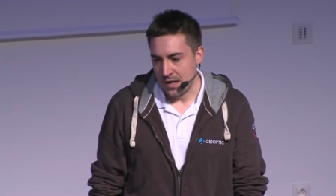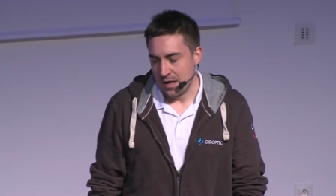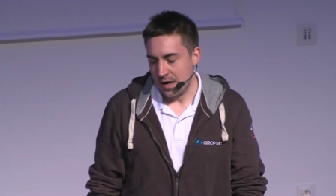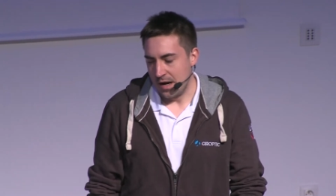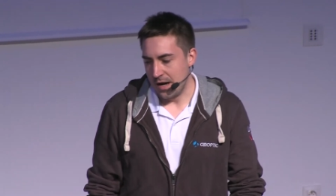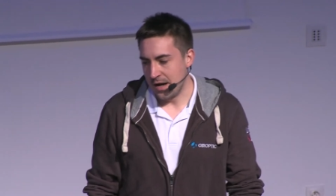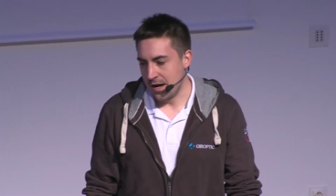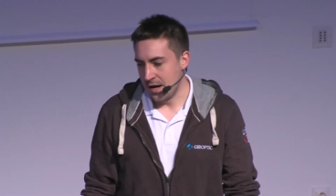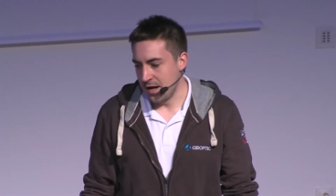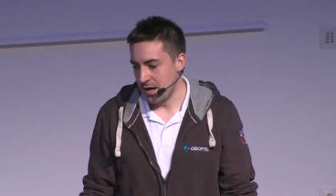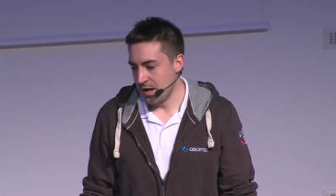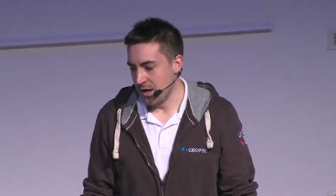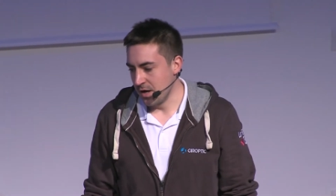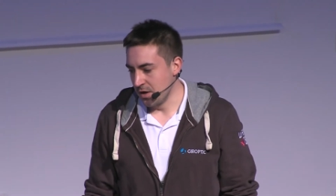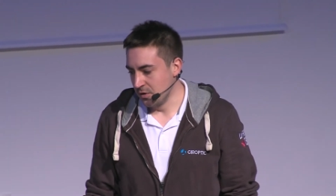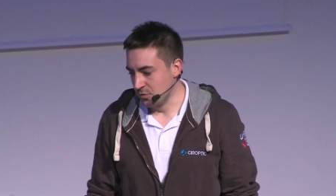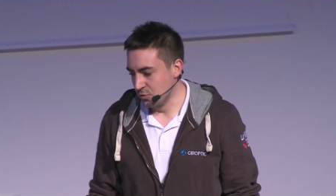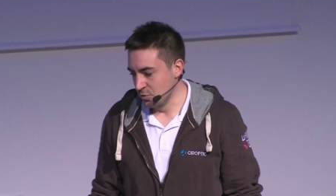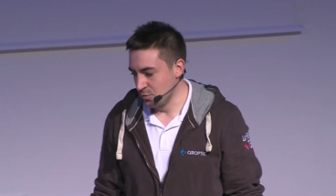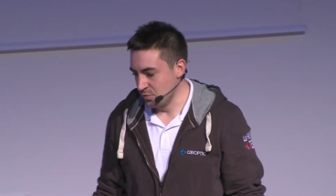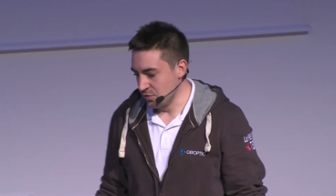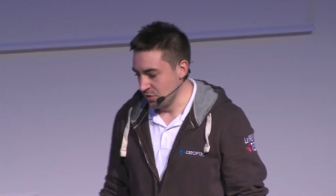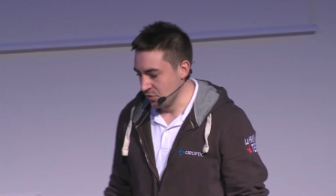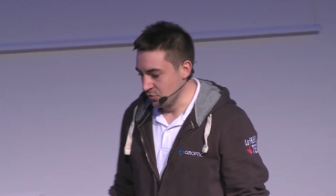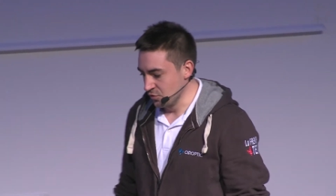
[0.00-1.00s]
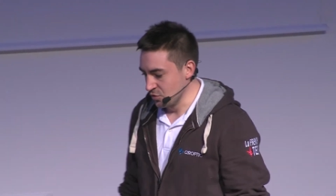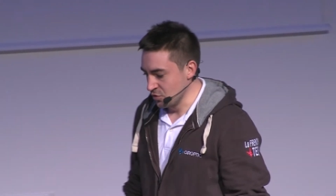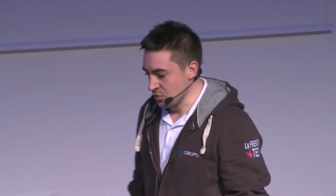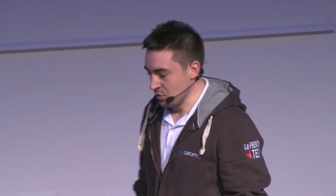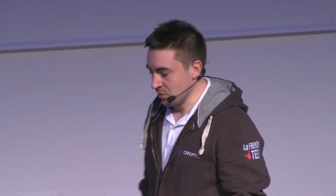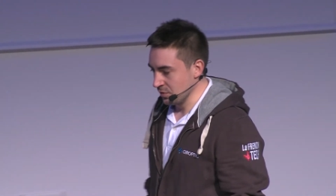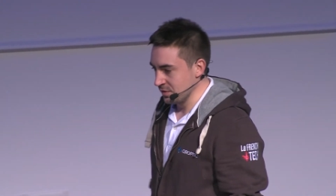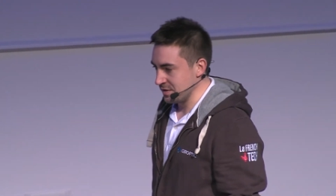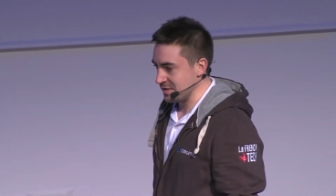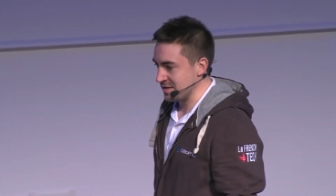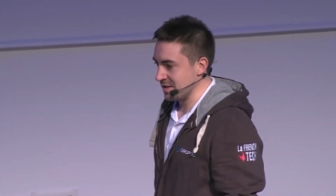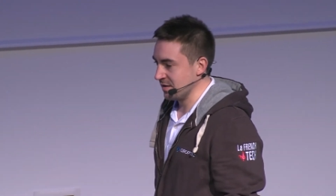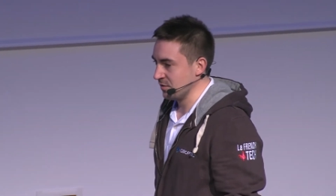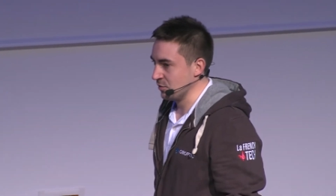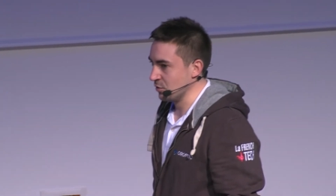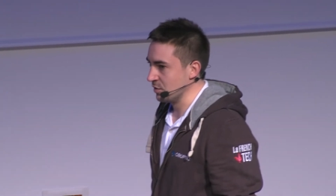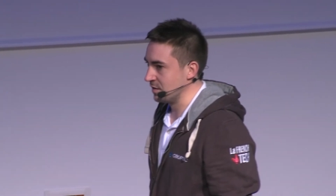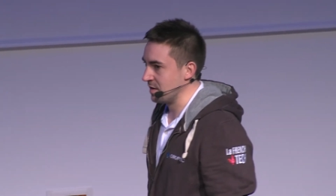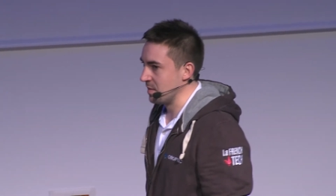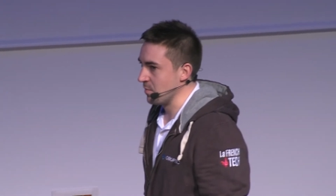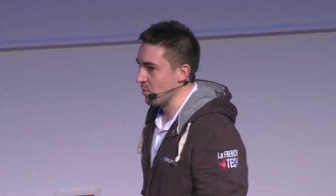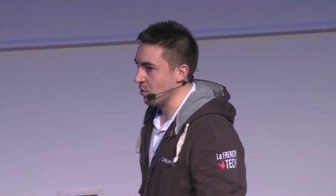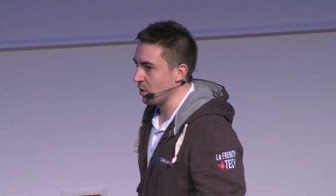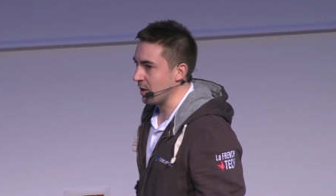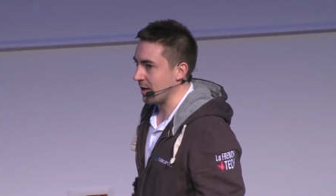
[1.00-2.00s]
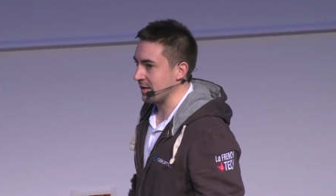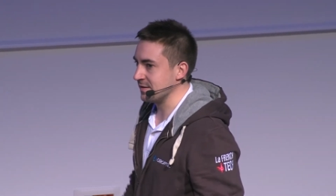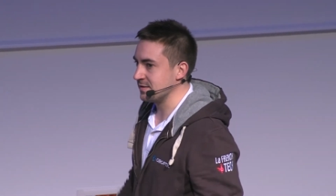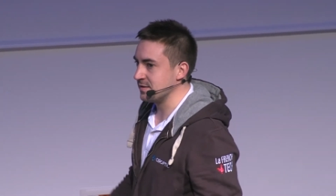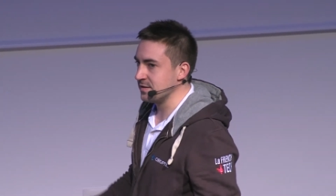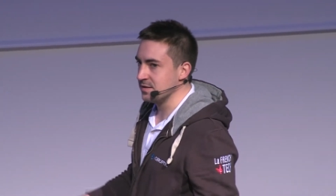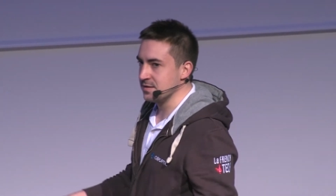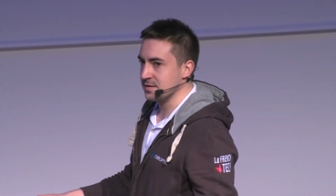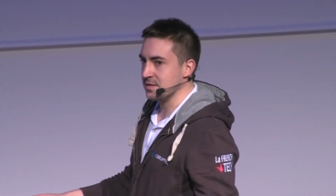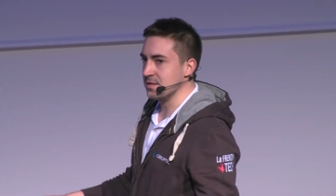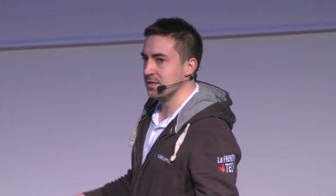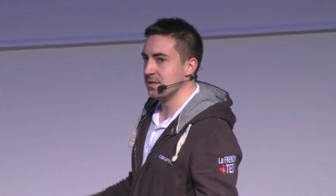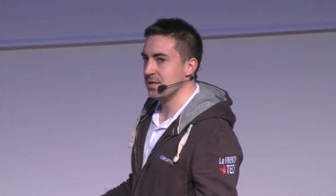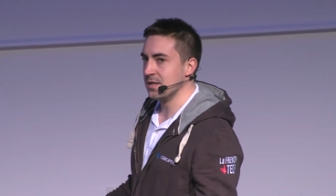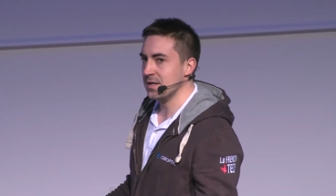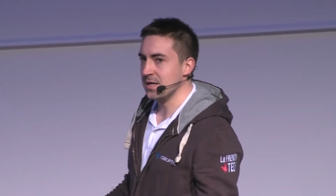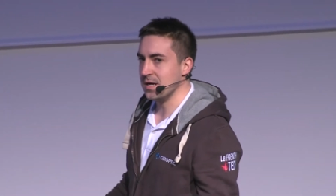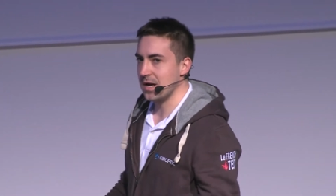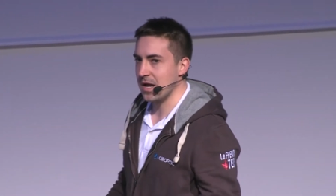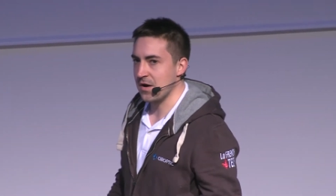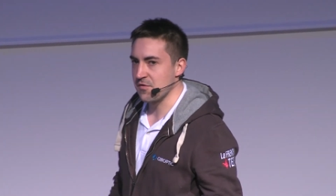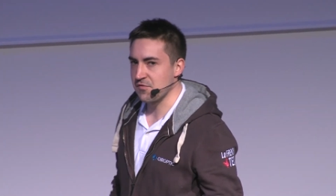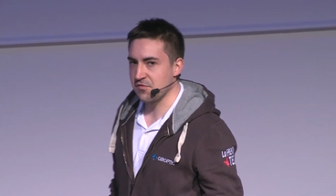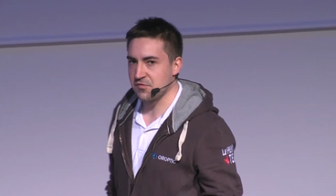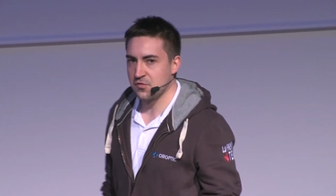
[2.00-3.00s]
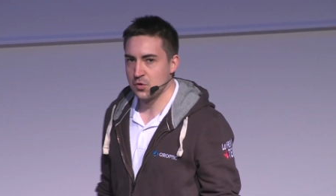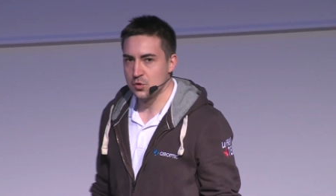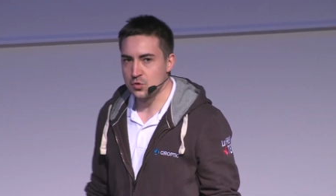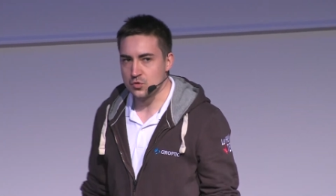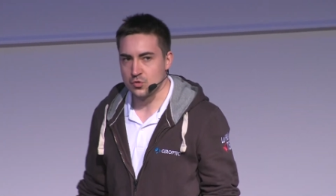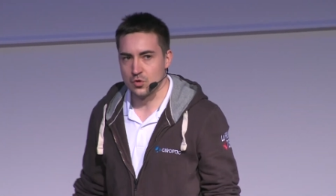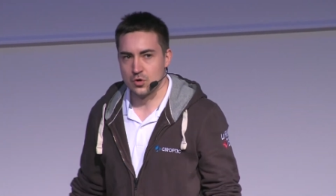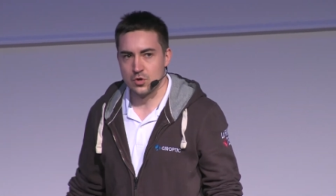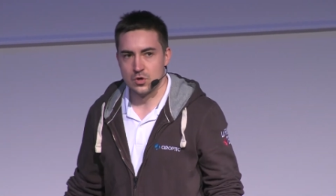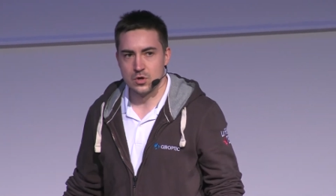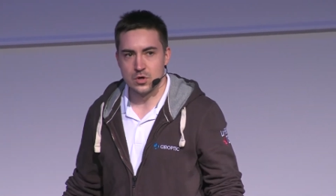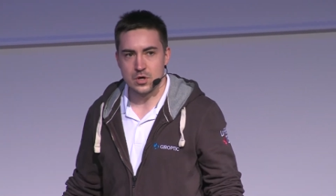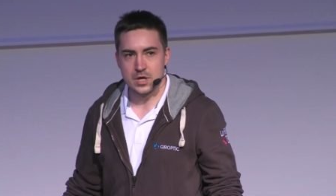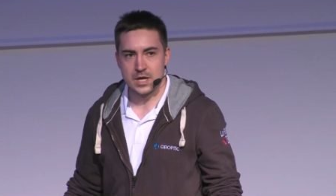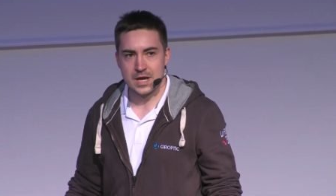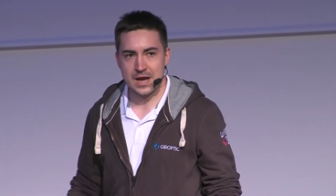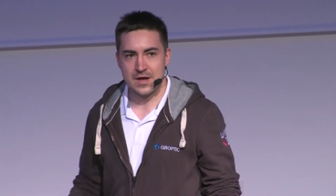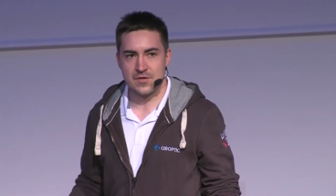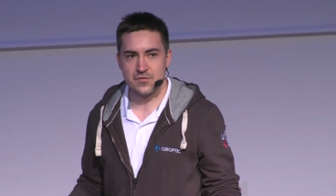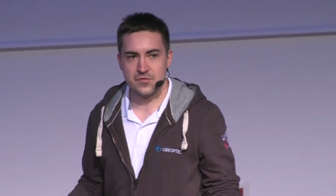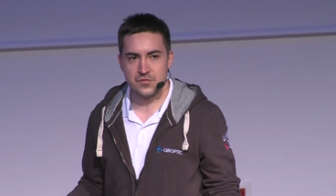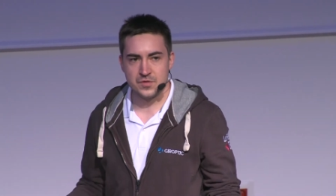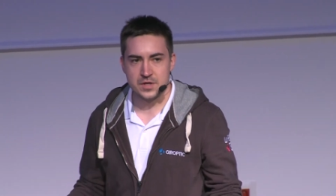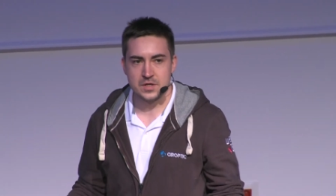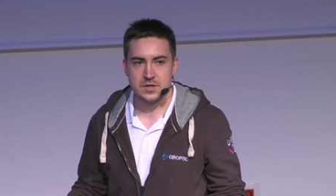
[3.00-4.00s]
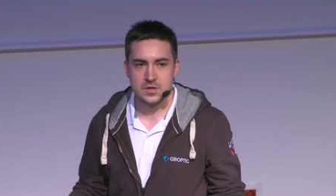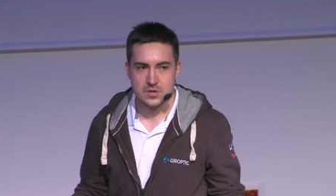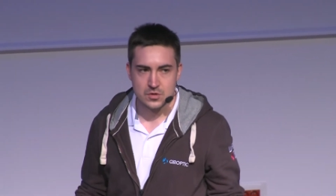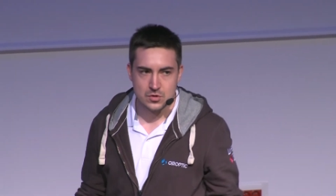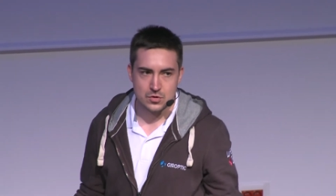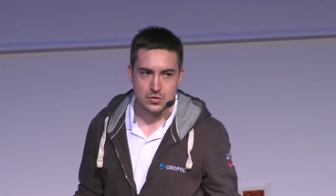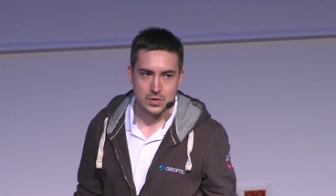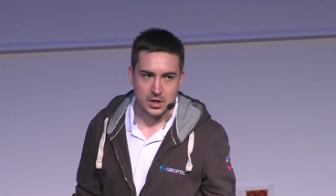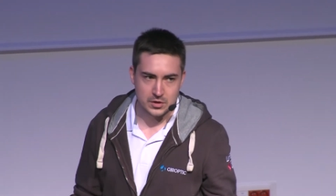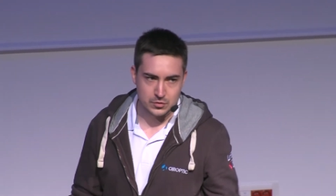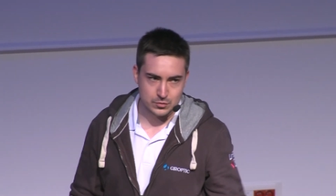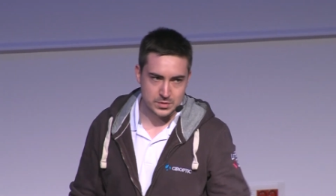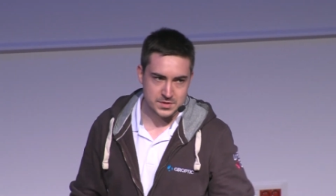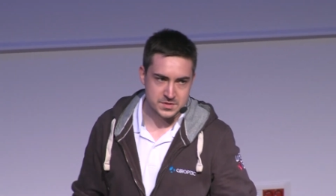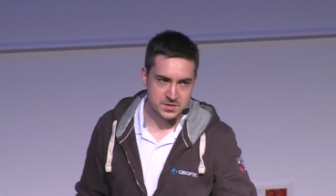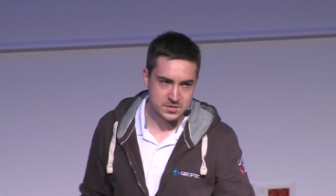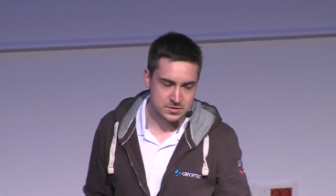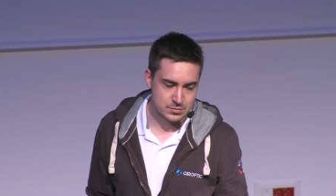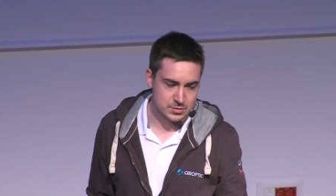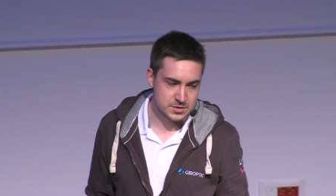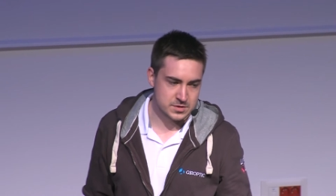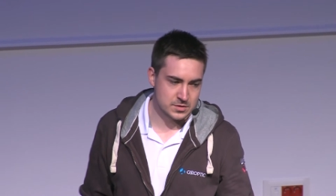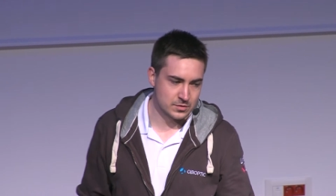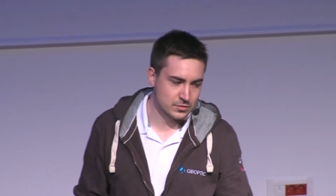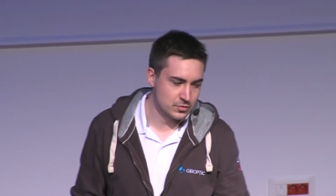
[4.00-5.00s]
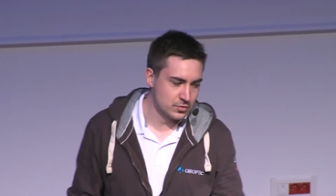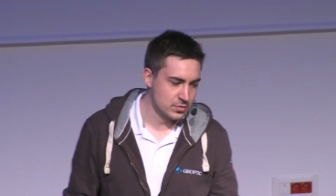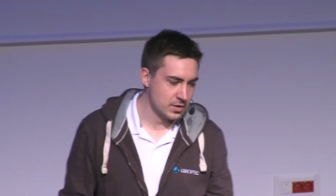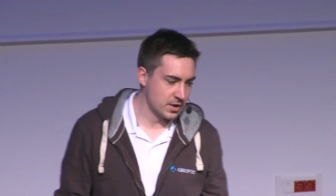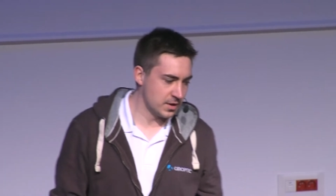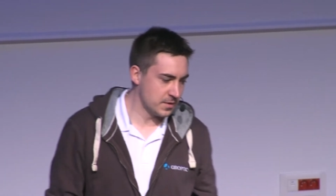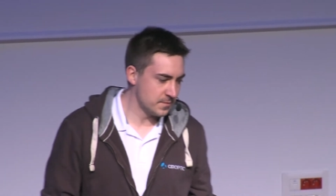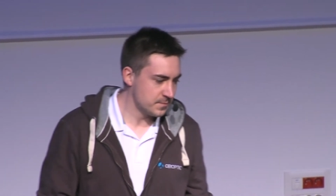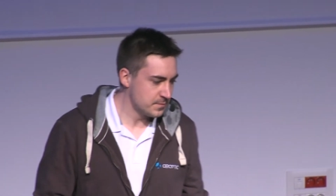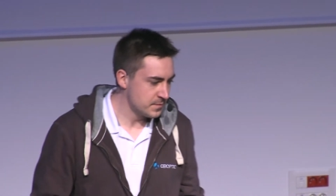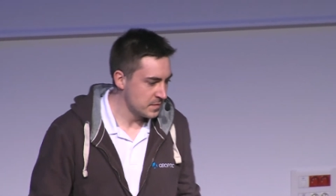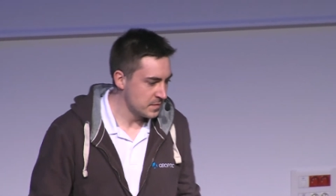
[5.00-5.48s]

Et depuis toujours, on essaye de démocratiser la photo et la vidéo à 360 degrés.